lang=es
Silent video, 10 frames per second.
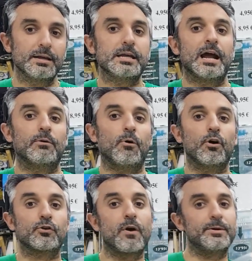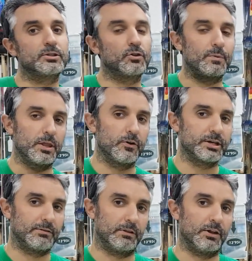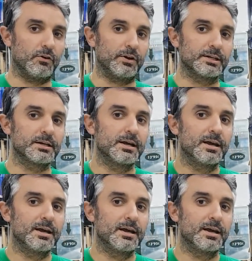y a lo mejor no ha visto vídeos anteriores.